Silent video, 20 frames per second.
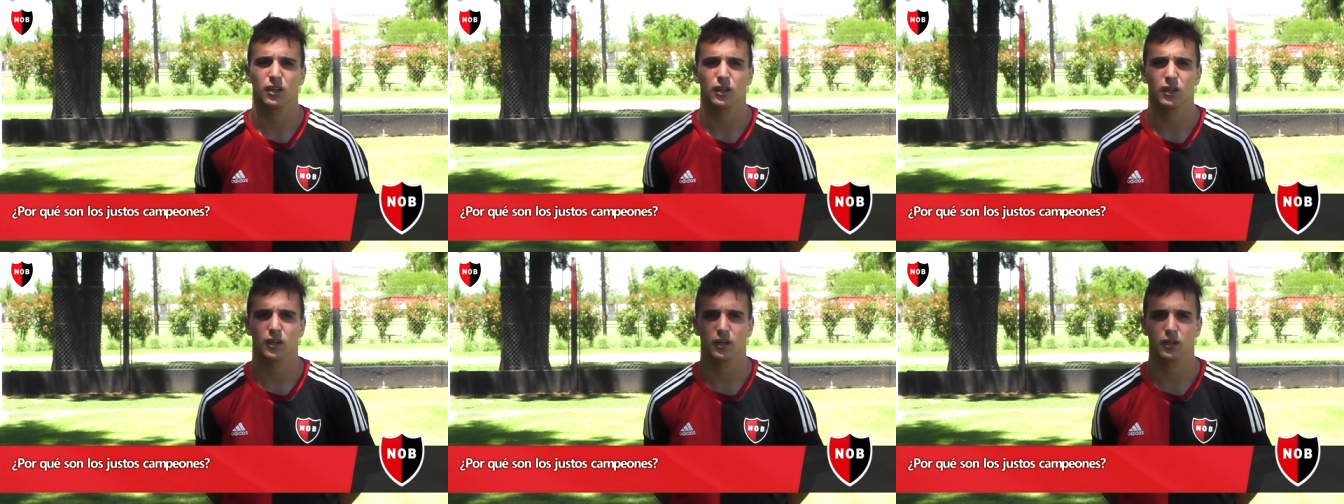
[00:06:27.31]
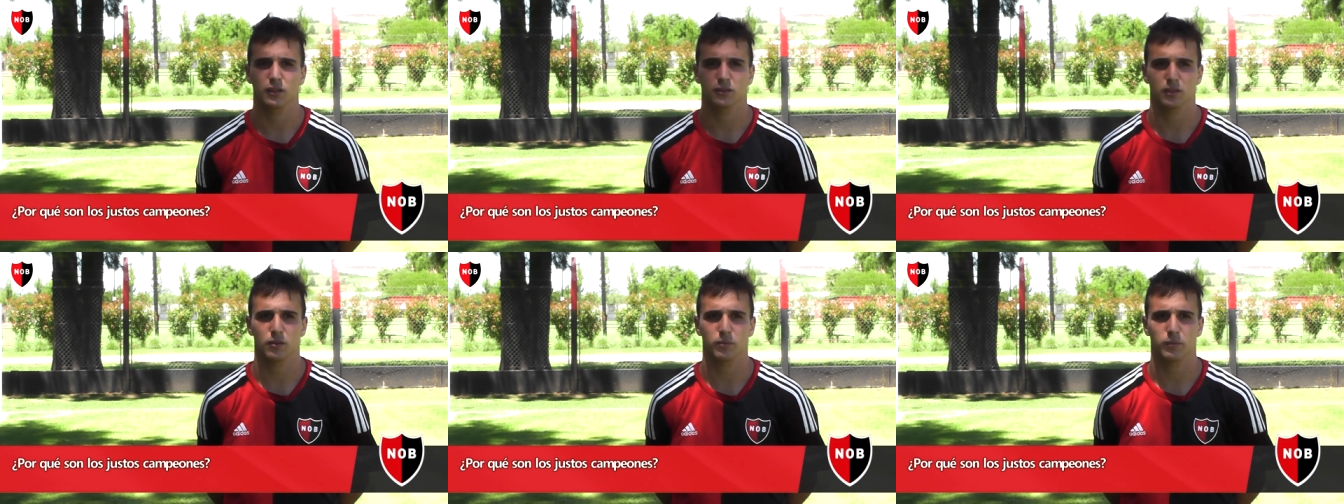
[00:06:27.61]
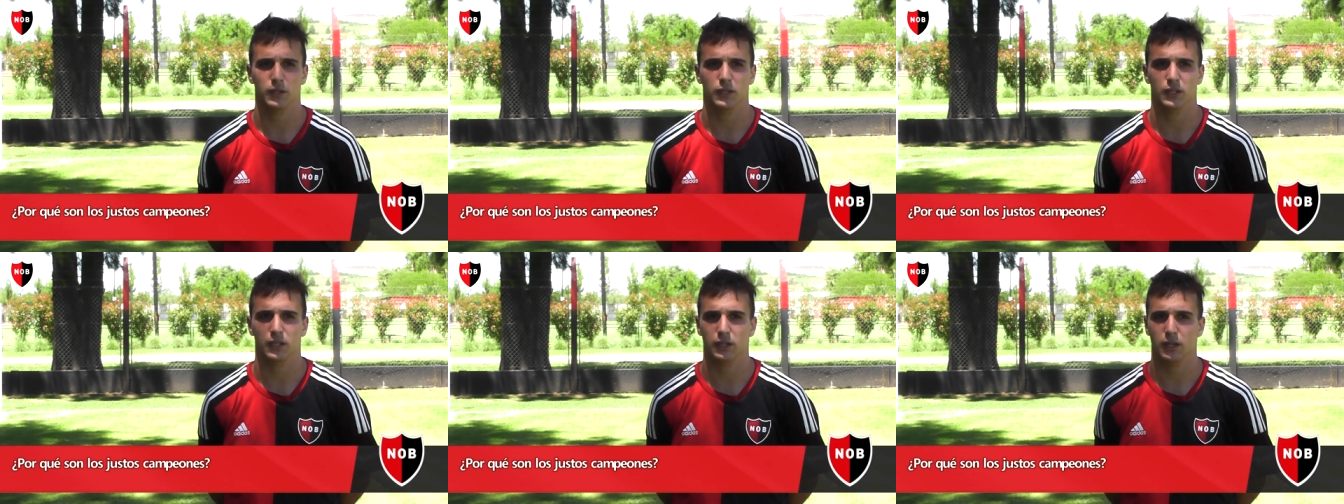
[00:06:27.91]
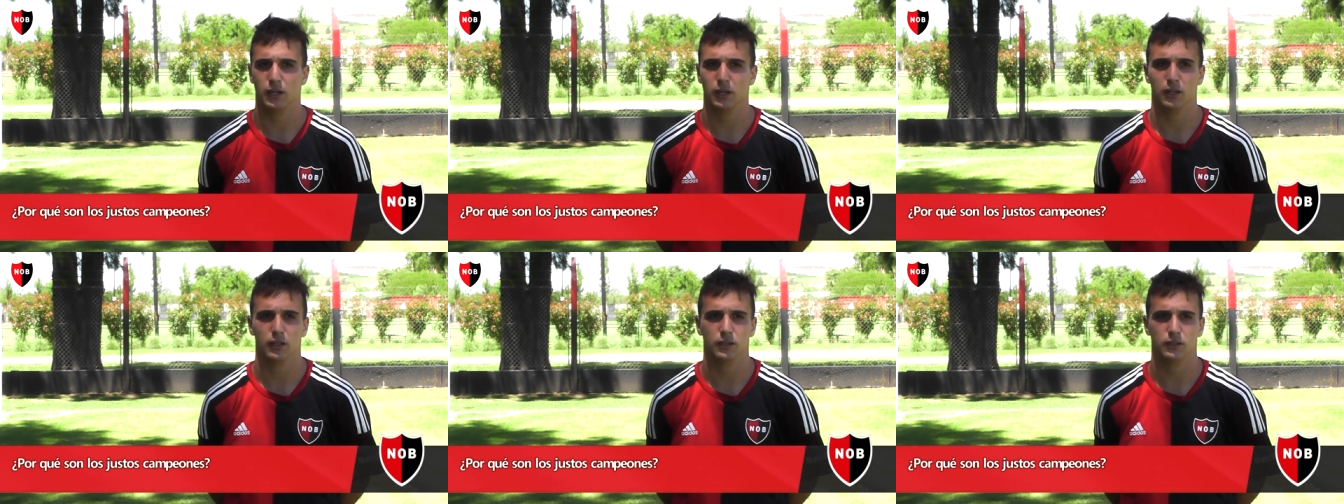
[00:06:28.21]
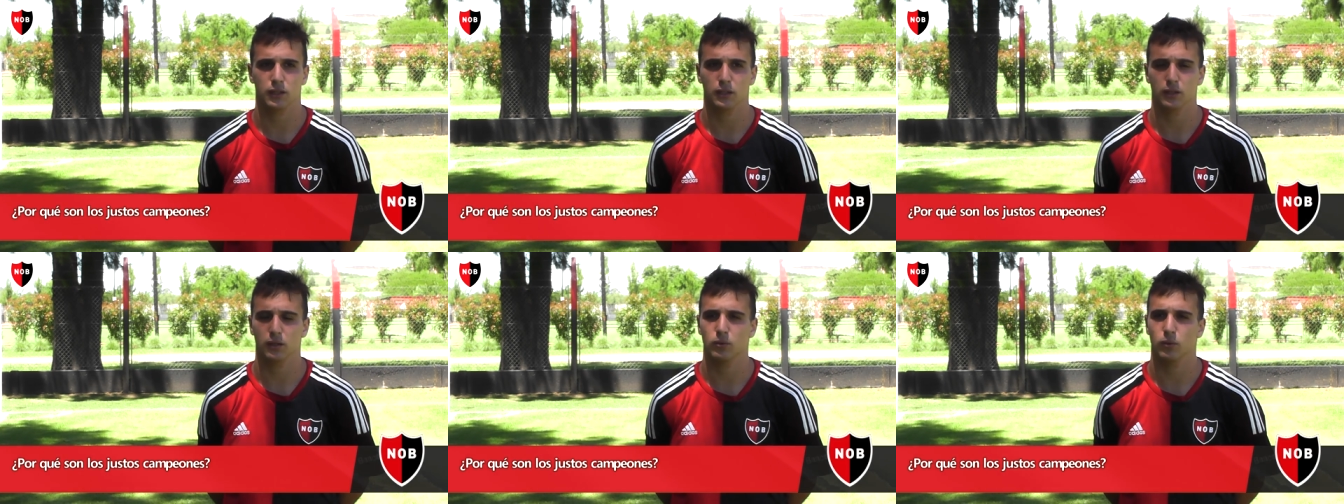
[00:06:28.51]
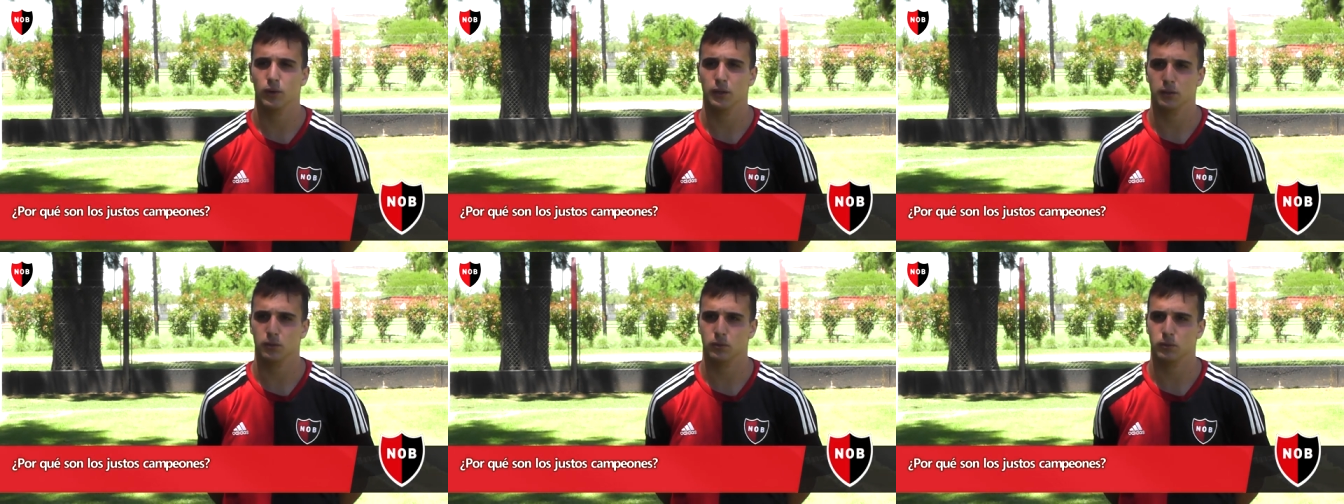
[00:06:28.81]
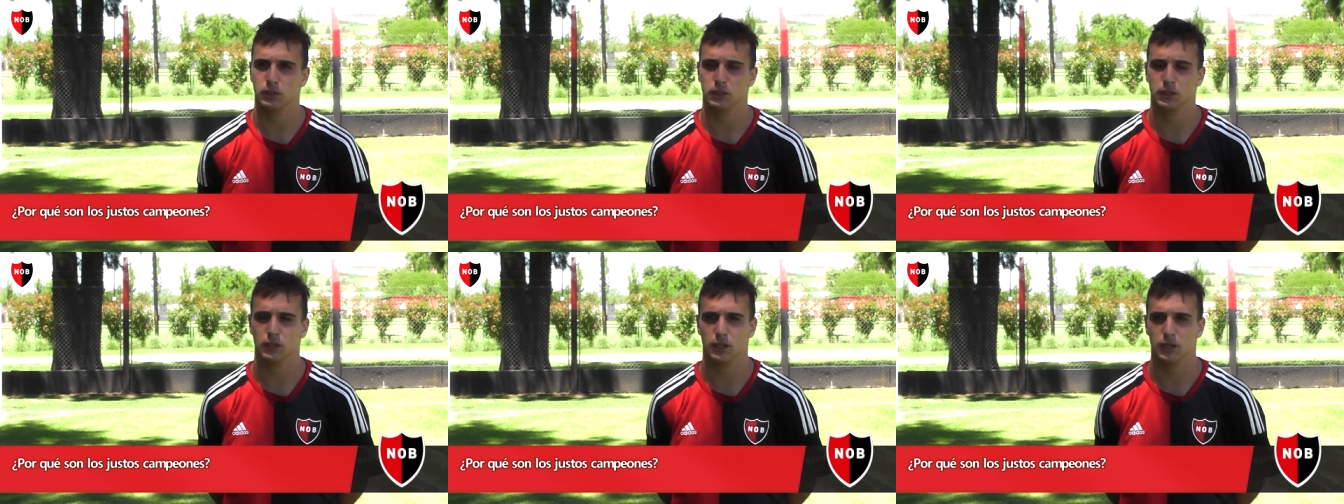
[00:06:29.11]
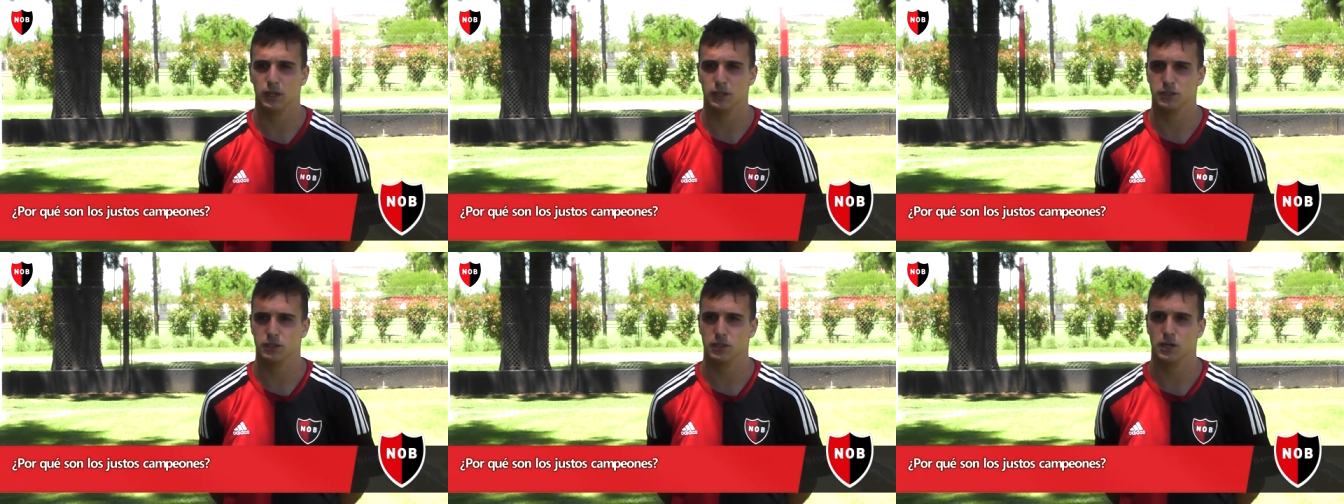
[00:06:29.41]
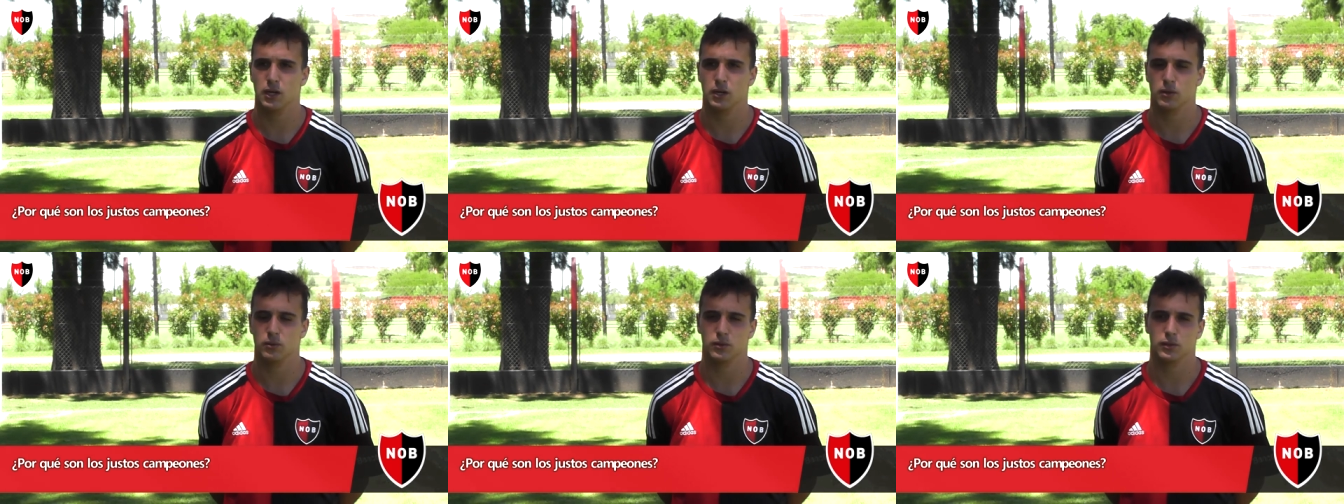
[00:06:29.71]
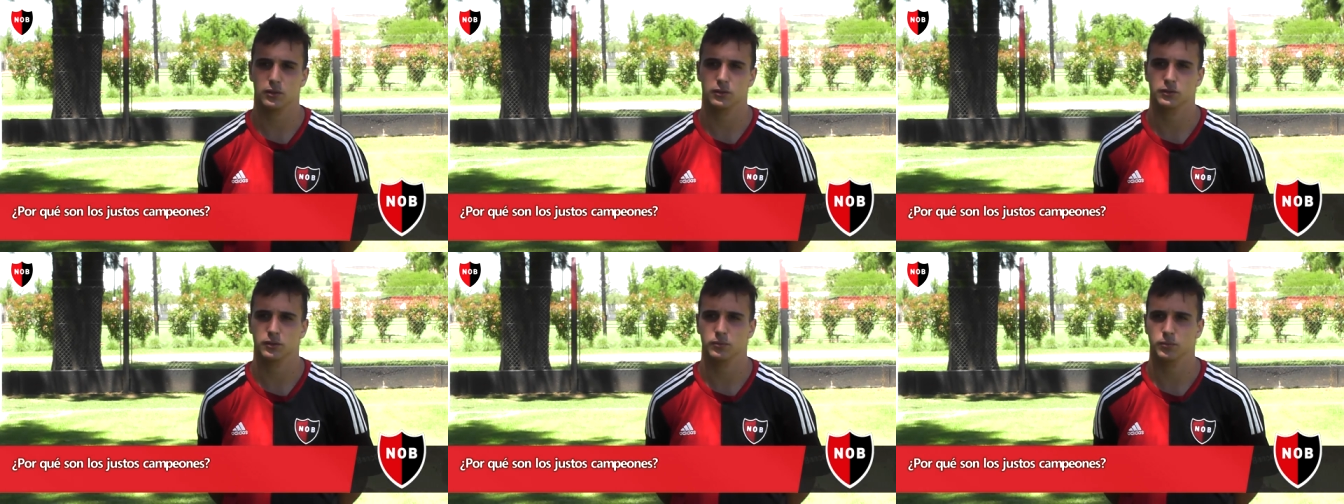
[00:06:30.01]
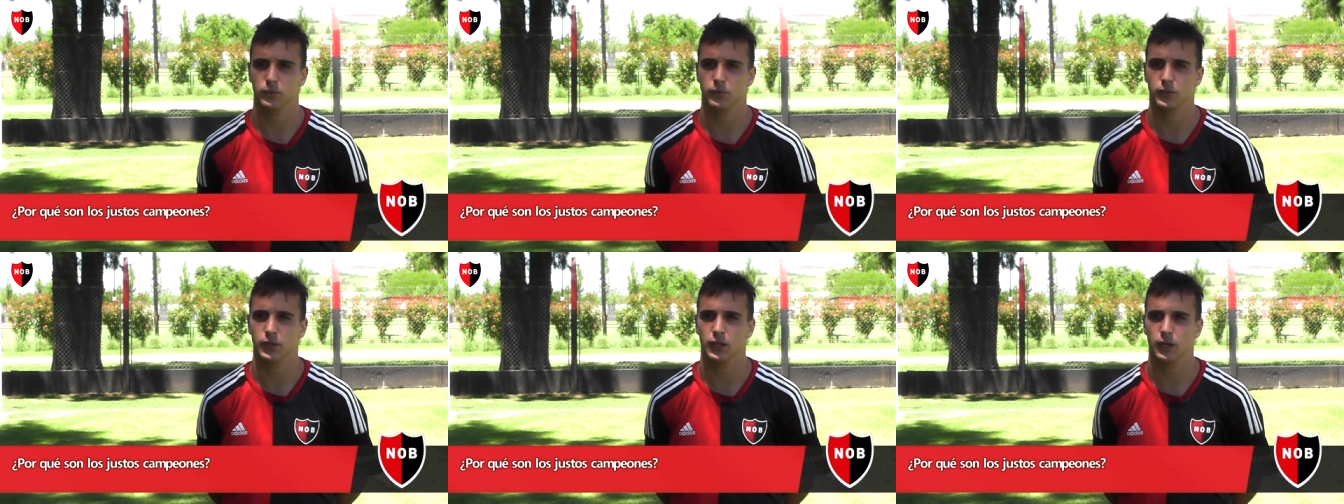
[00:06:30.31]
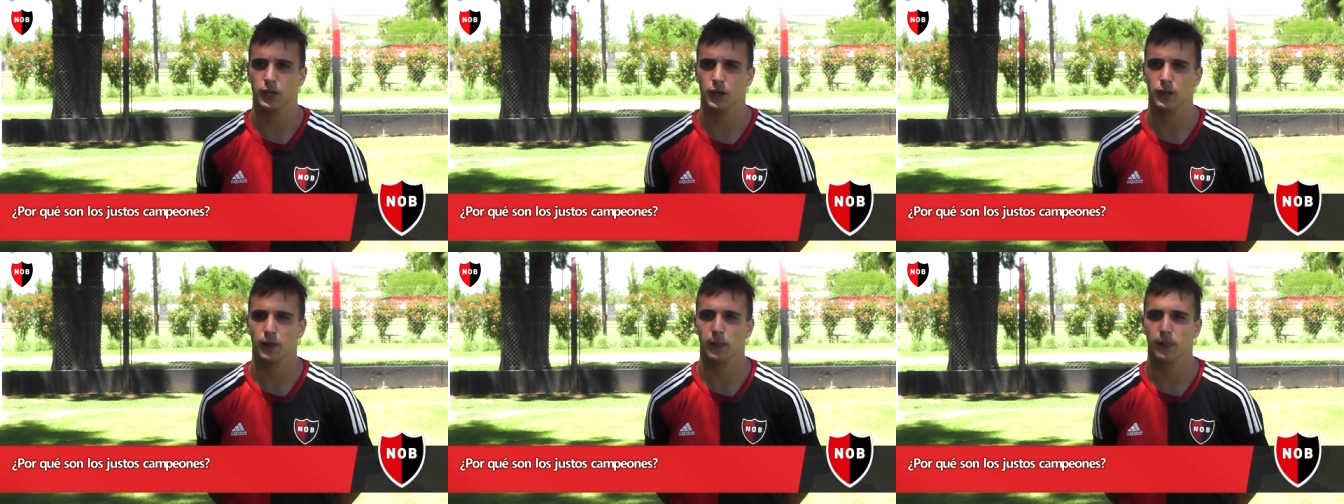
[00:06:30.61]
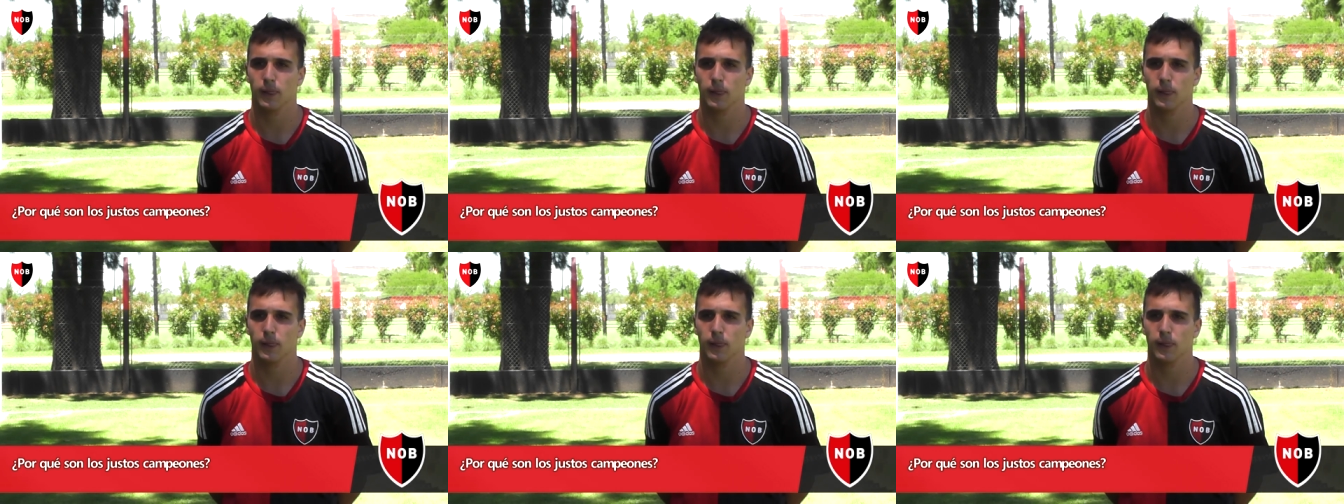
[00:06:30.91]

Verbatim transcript: eh, siempre tratar de salir jugando en cualquier cancha, aunque no se pudiera.